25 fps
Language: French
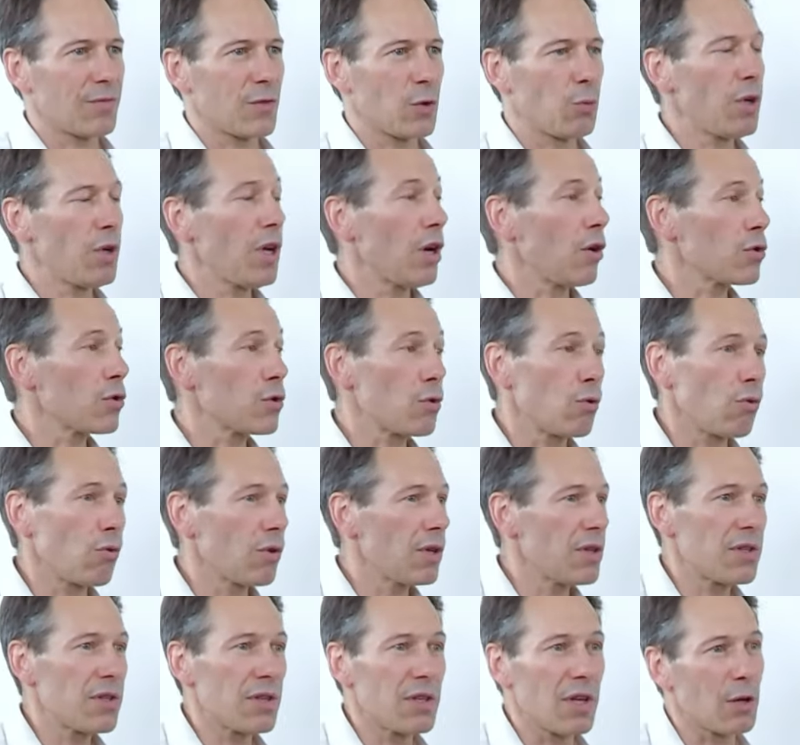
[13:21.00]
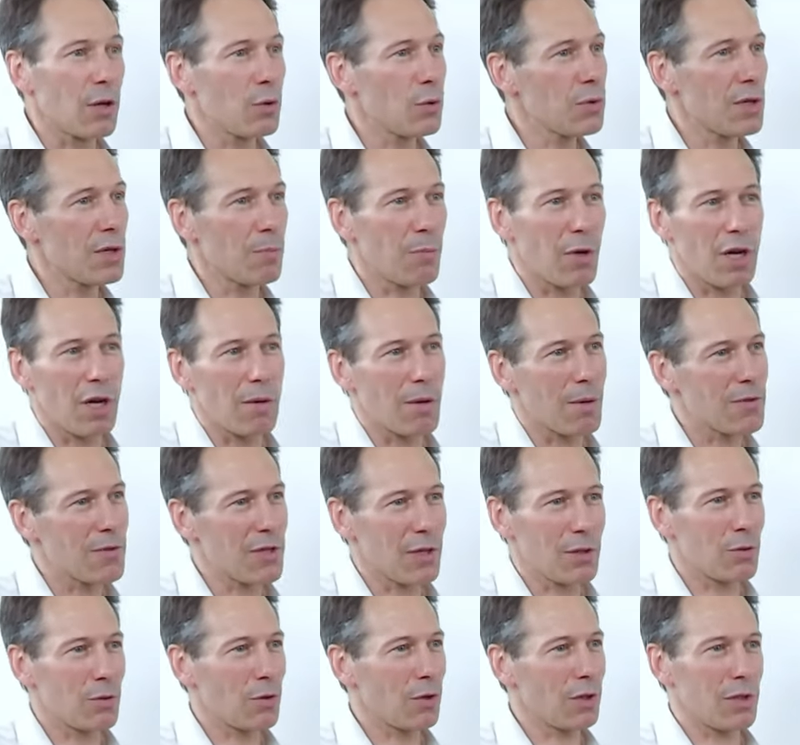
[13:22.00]
Oui, alors selon les scénarios, ce pas les mêmes
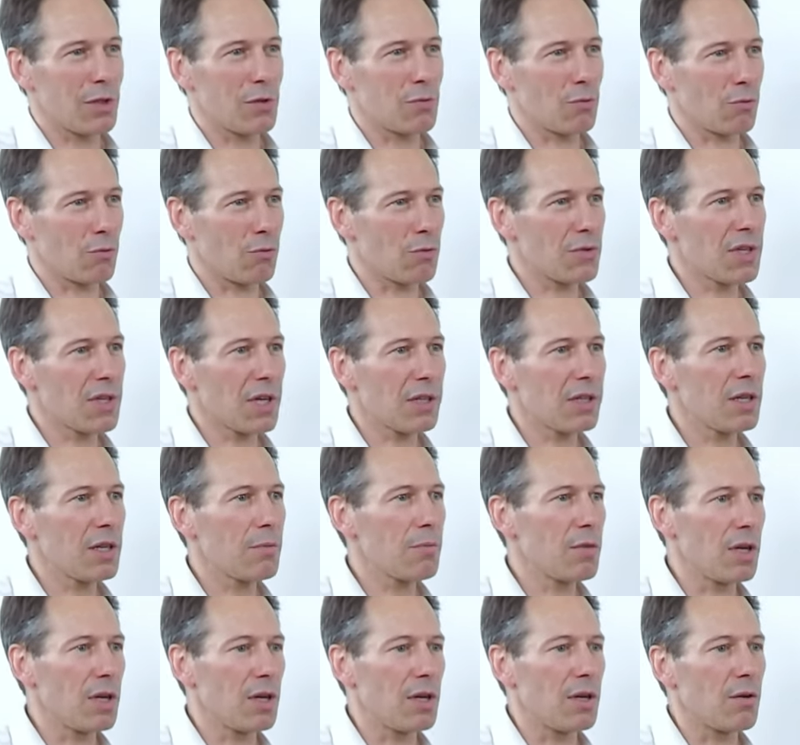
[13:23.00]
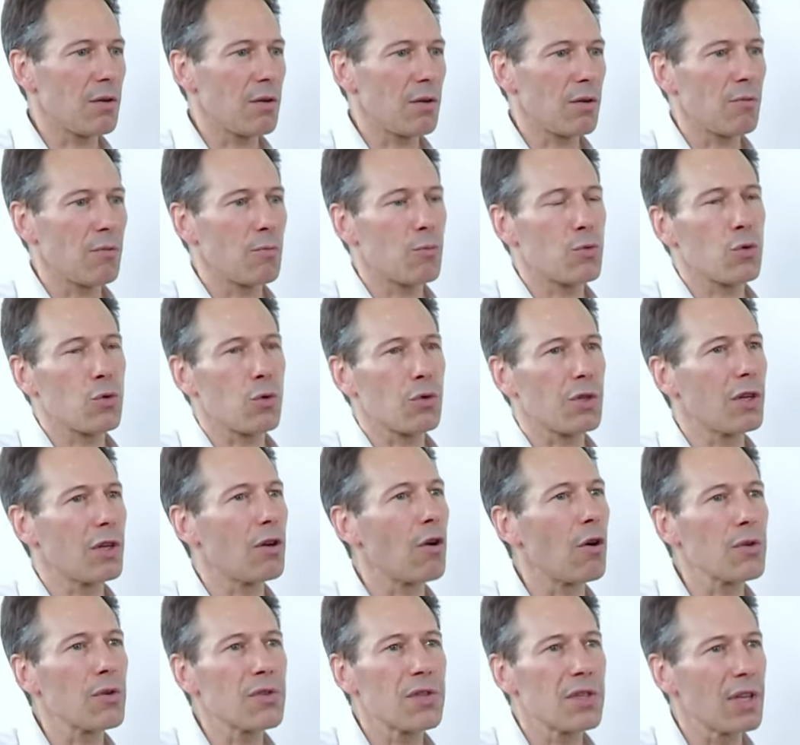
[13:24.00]
acteurs qui sont concernés, mais euh, sur des
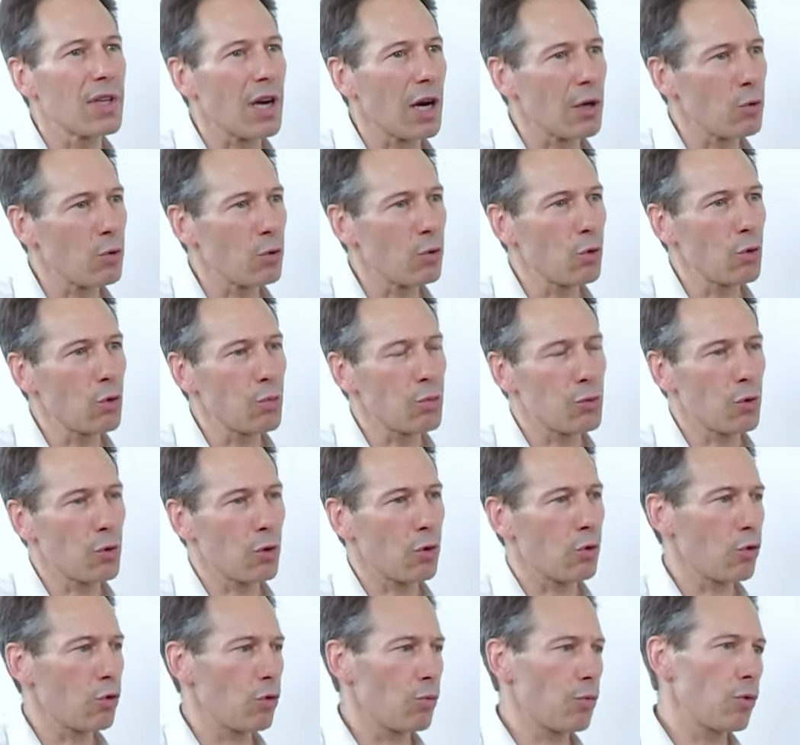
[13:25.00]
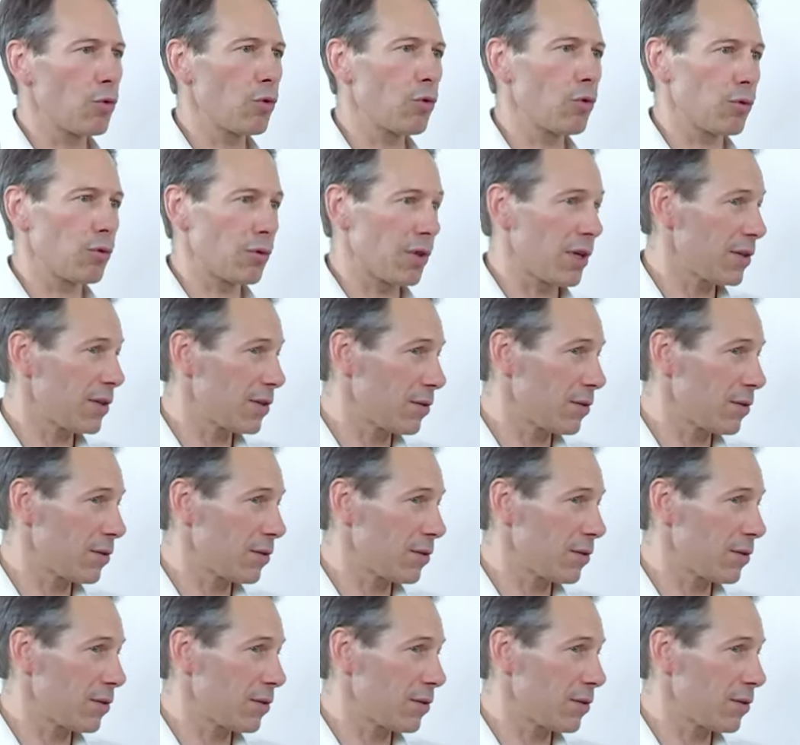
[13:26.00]
grands scénarios de rupture globaux,